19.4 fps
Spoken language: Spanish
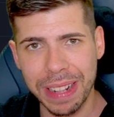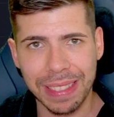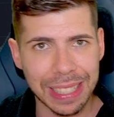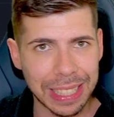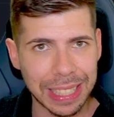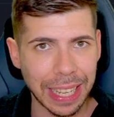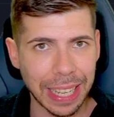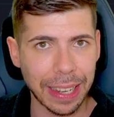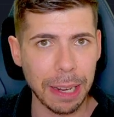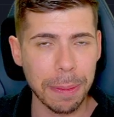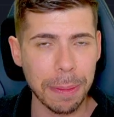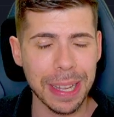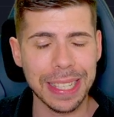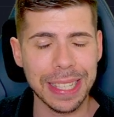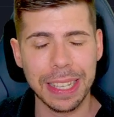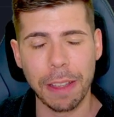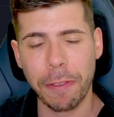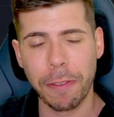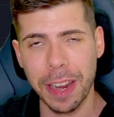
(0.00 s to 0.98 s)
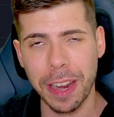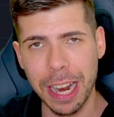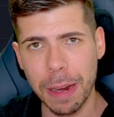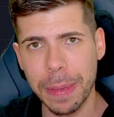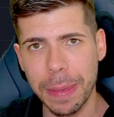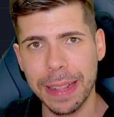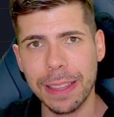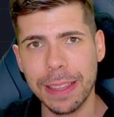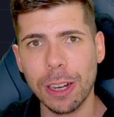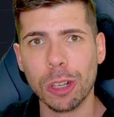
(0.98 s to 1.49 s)
hacia arriba si
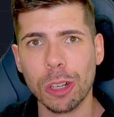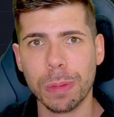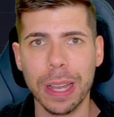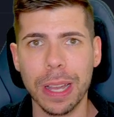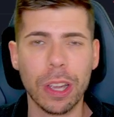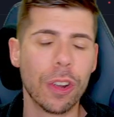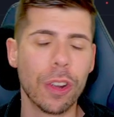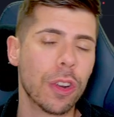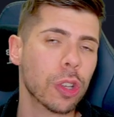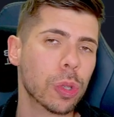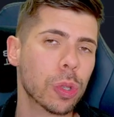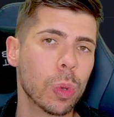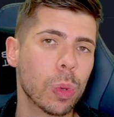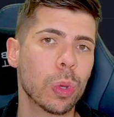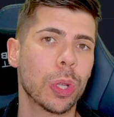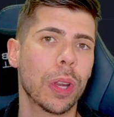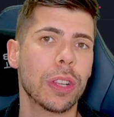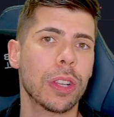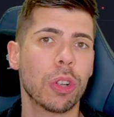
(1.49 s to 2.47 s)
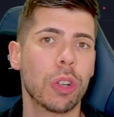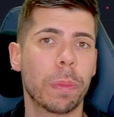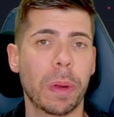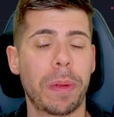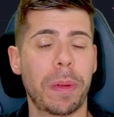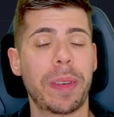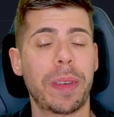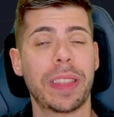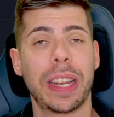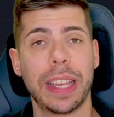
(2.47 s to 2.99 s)
finalmente los bancos no solucionan su problema
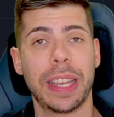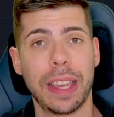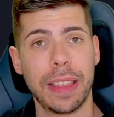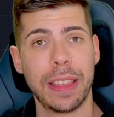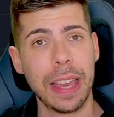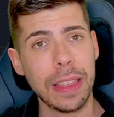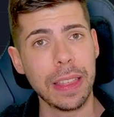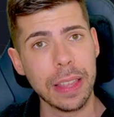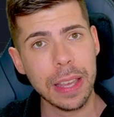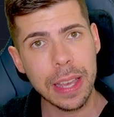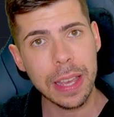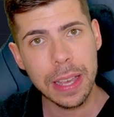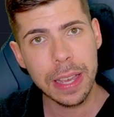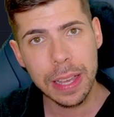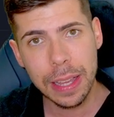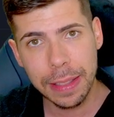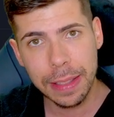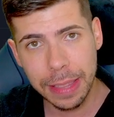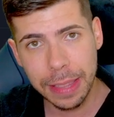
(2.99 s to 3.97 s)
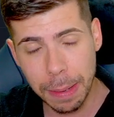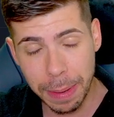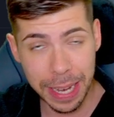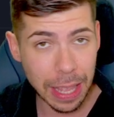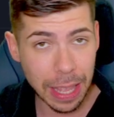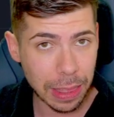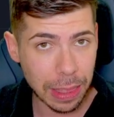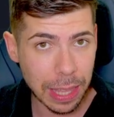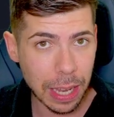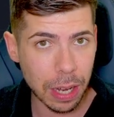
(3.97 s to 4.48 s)
de liquidez. Debería
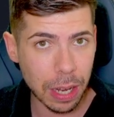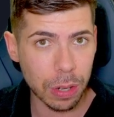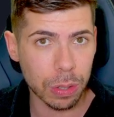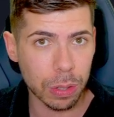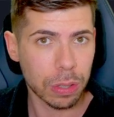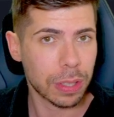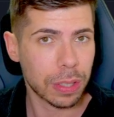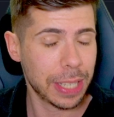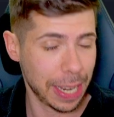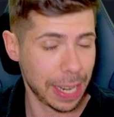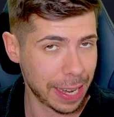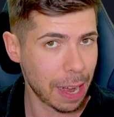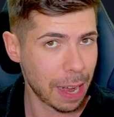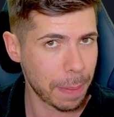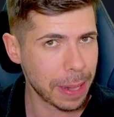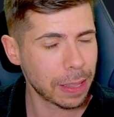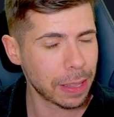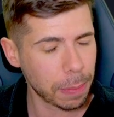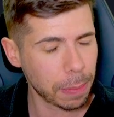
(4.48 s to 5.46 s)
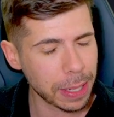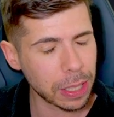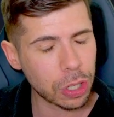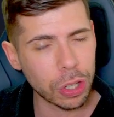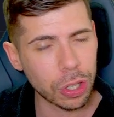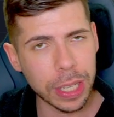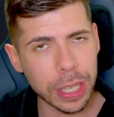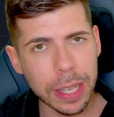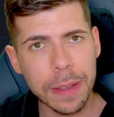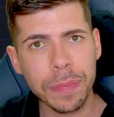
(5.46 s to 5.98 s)
hacerlo si realmente
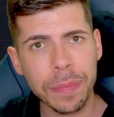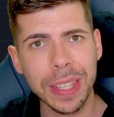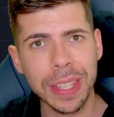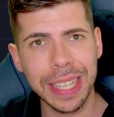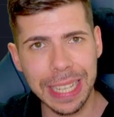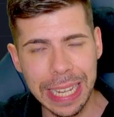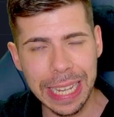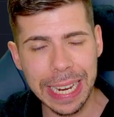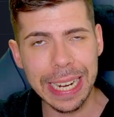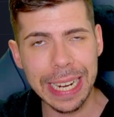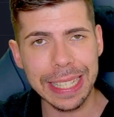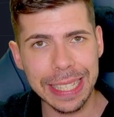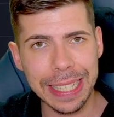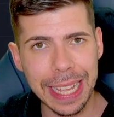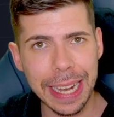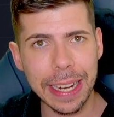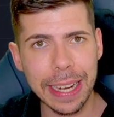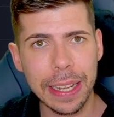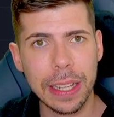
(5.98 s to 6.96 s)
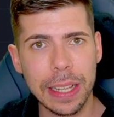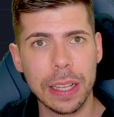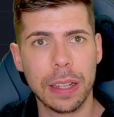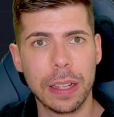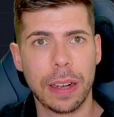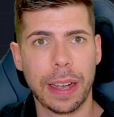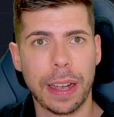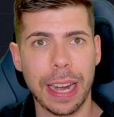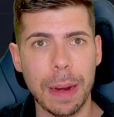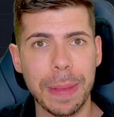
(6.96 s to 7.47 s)
Bitcoin quiere ser
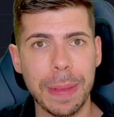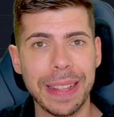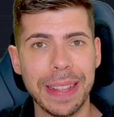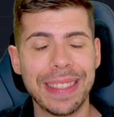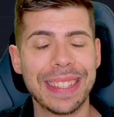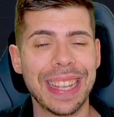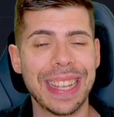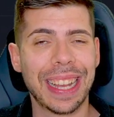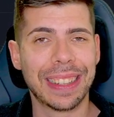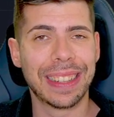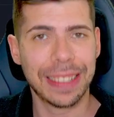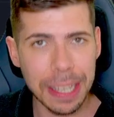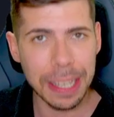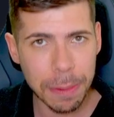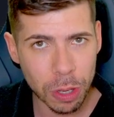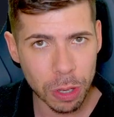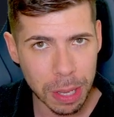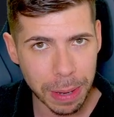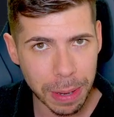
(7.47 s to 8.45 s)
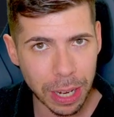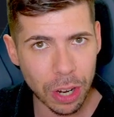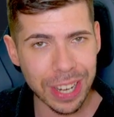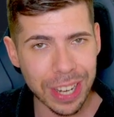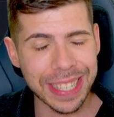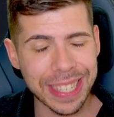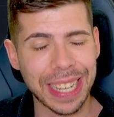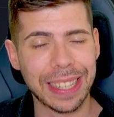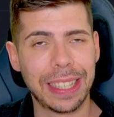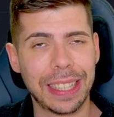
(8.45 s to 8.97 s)
realmente ese activo de valor, ese
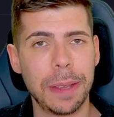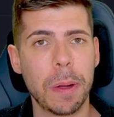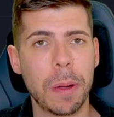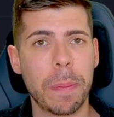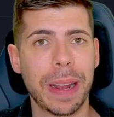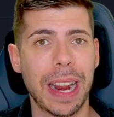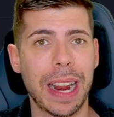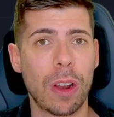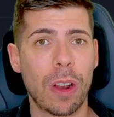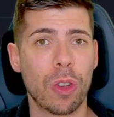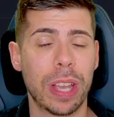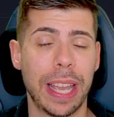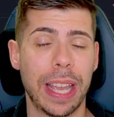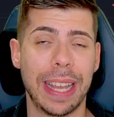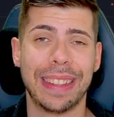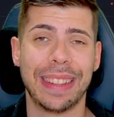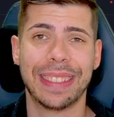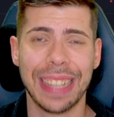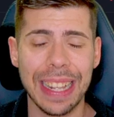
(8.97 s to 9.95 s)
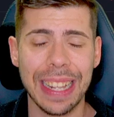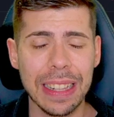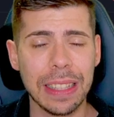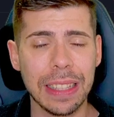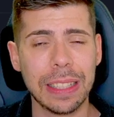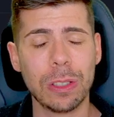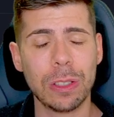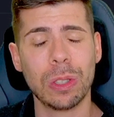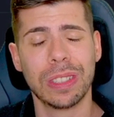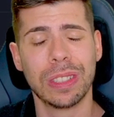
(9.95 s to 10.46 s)
activo para lo que
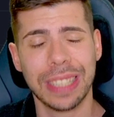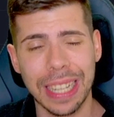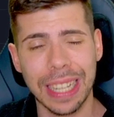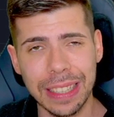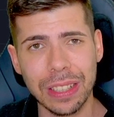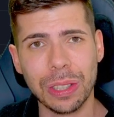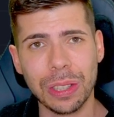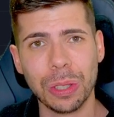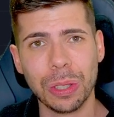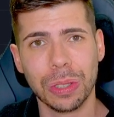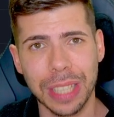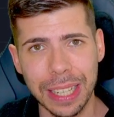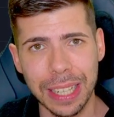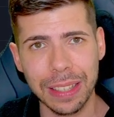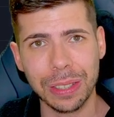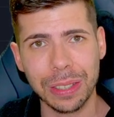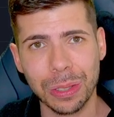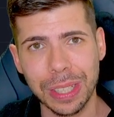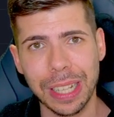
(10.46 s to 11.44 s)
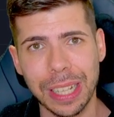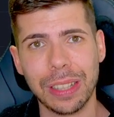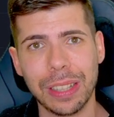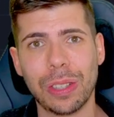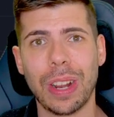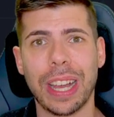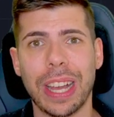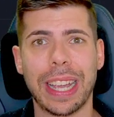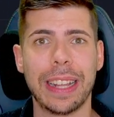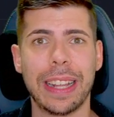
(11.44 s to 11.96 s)
tanto, tanto, tanto, tanto la
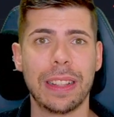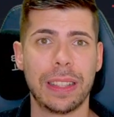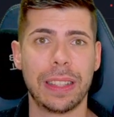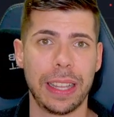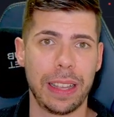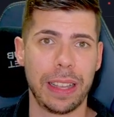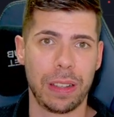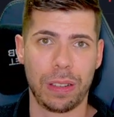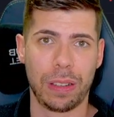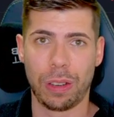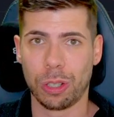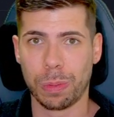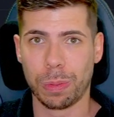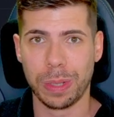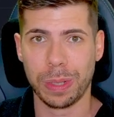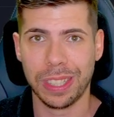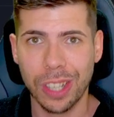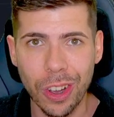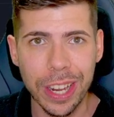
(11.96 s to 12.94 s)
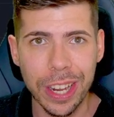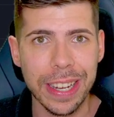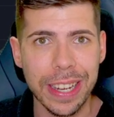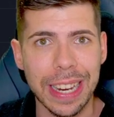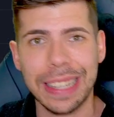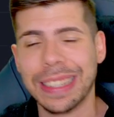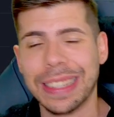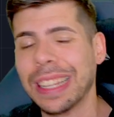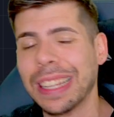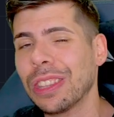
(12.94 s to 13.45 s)
gente, los bitcoiners,
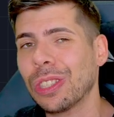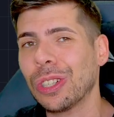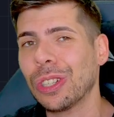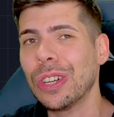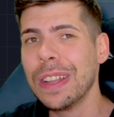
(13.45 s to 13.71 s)
tanto